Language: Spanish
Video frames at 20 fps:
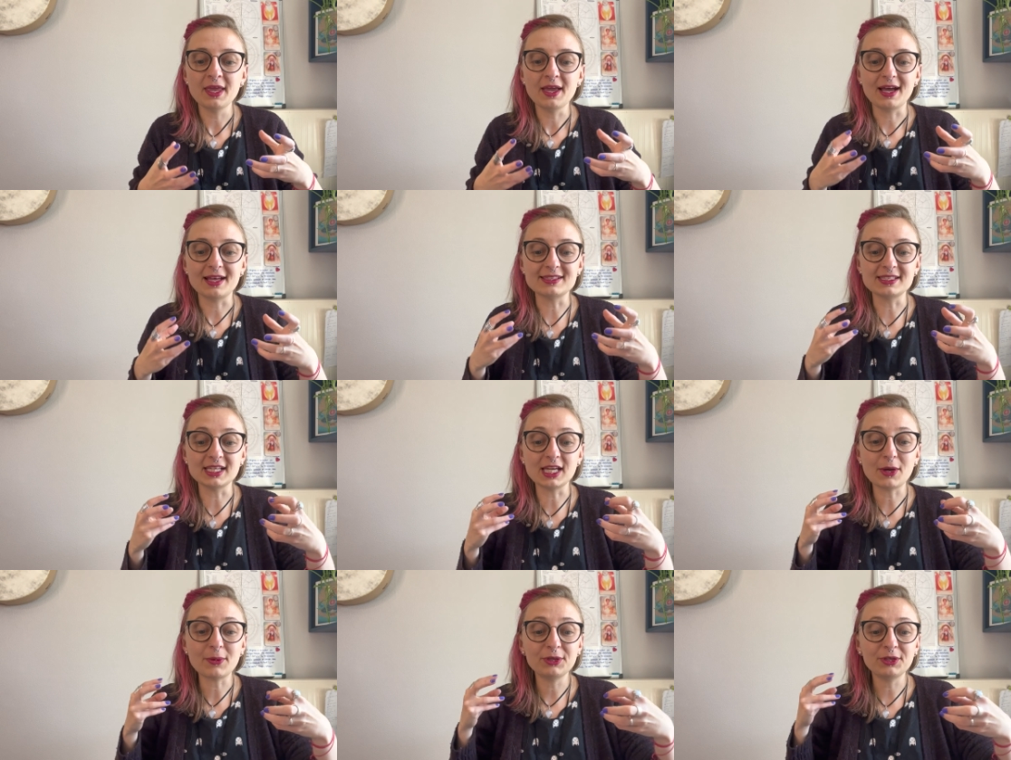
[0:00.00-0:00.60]
Así
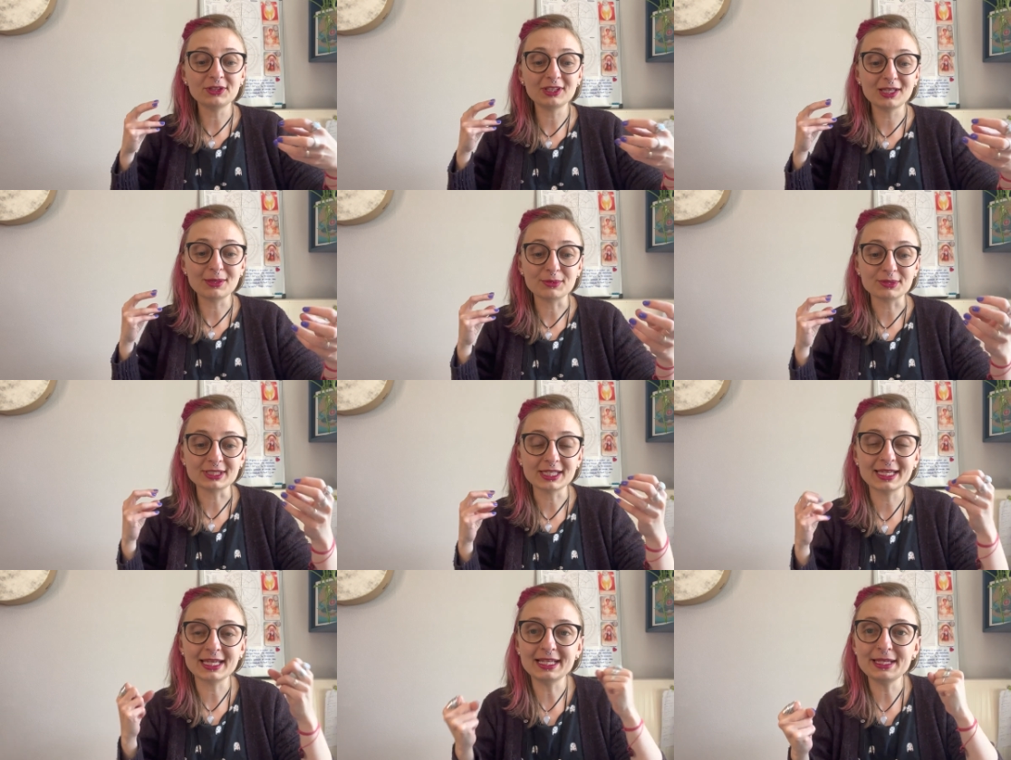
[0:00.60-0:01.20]
que cuando tenemos
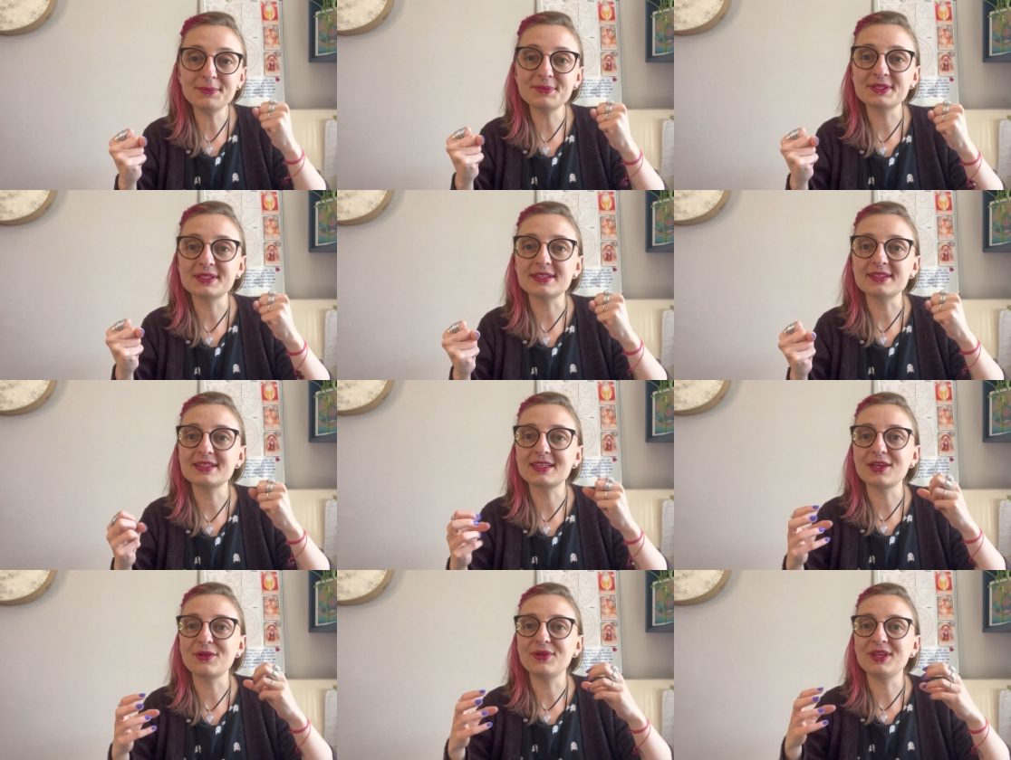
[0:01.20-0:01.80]

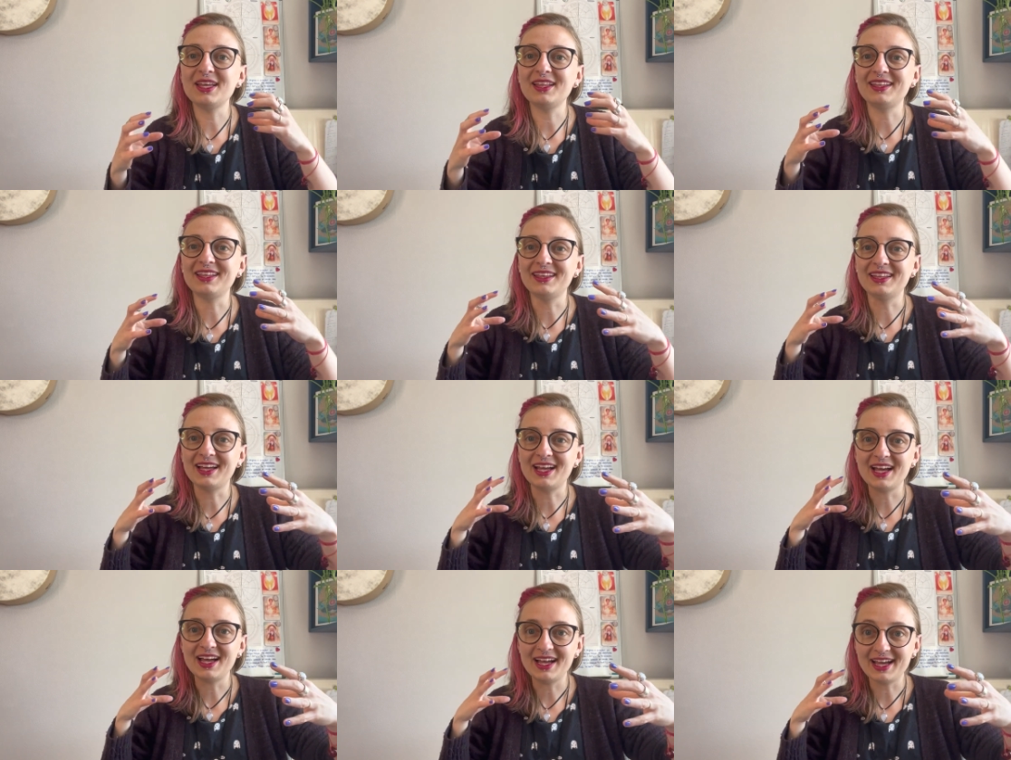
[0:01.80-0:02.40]
eclipses que vienen
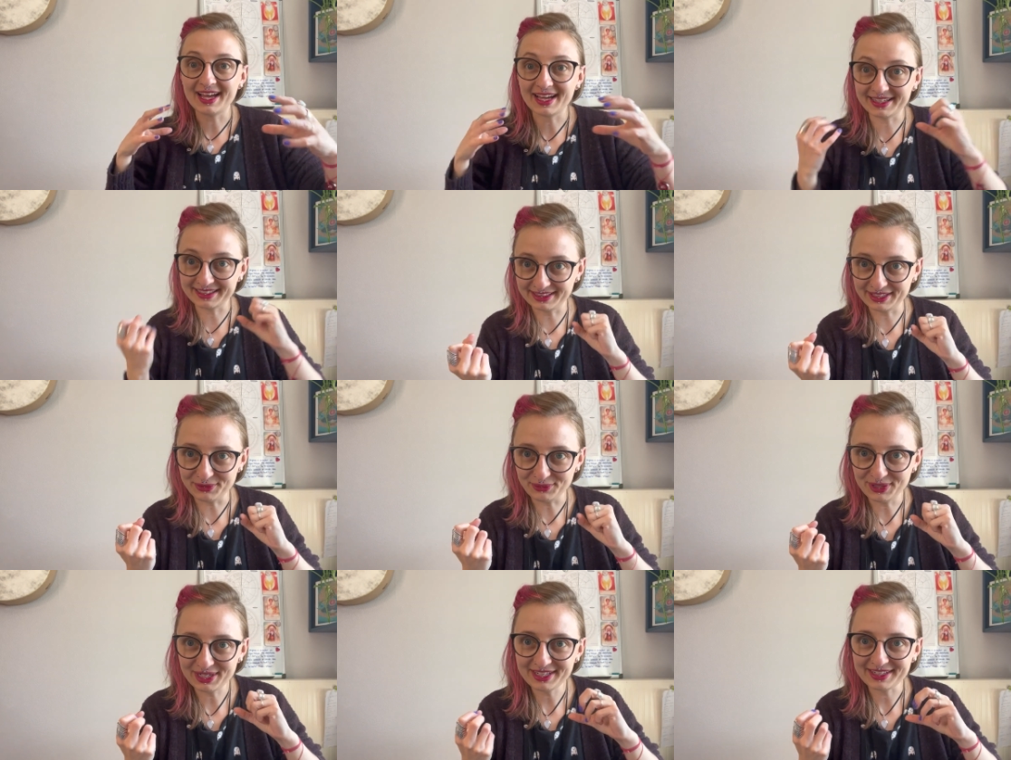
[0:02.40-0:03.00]
a
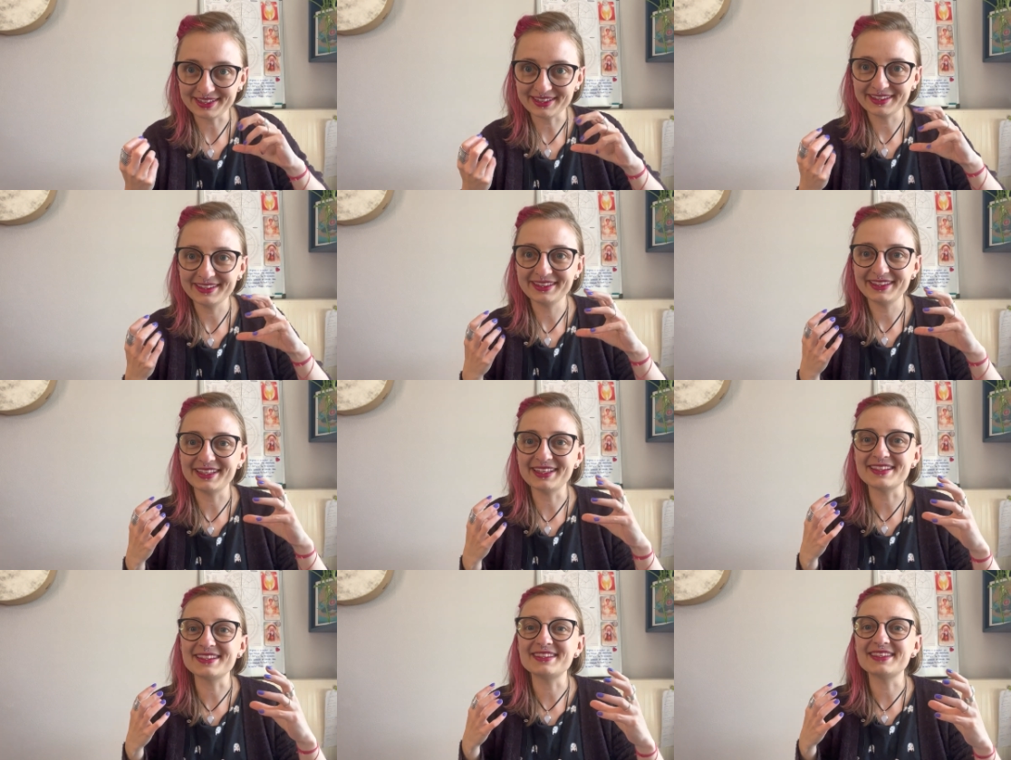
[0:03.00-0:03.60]
activar
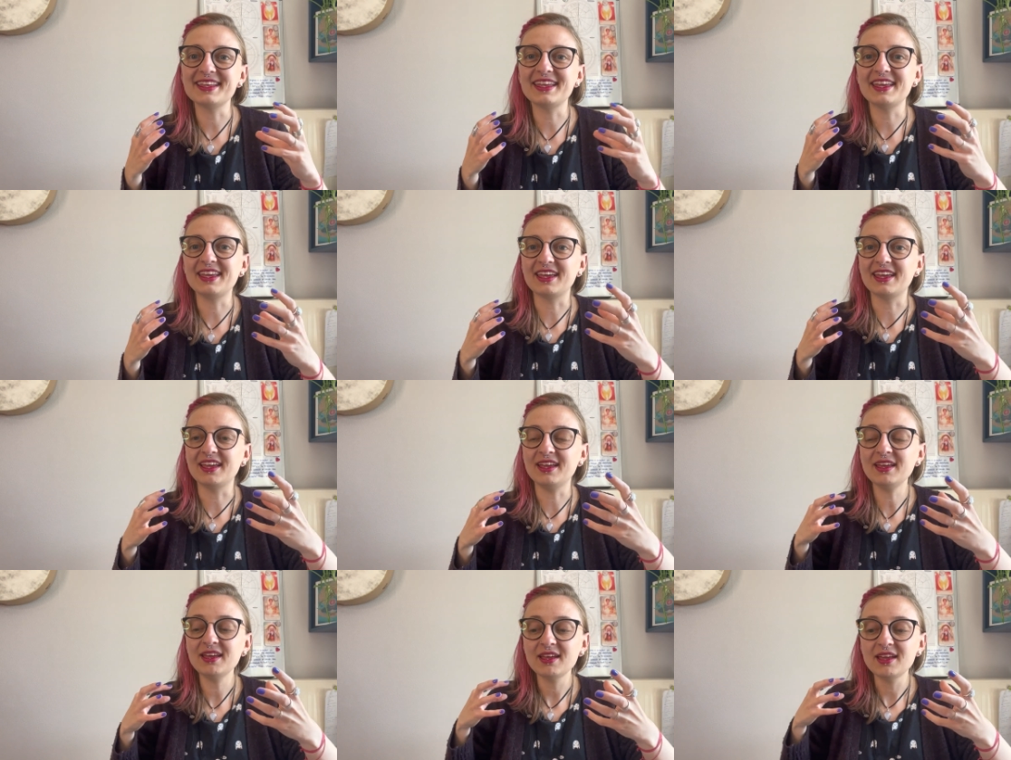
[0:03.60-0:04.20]
este
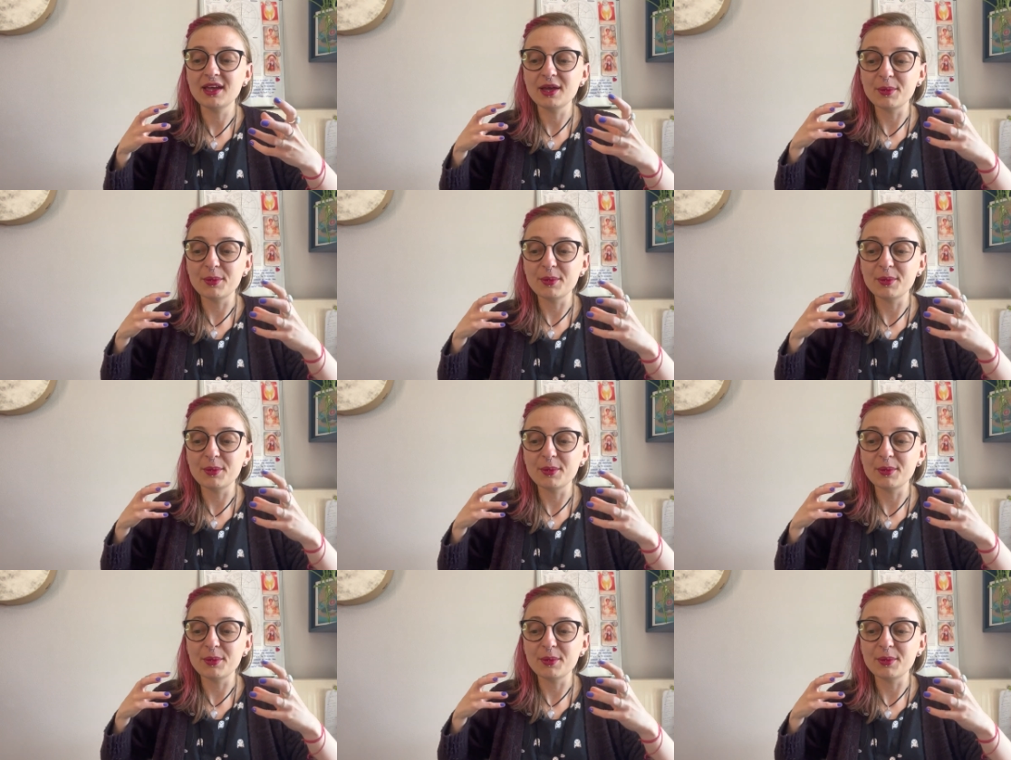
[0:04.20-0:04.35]
eje,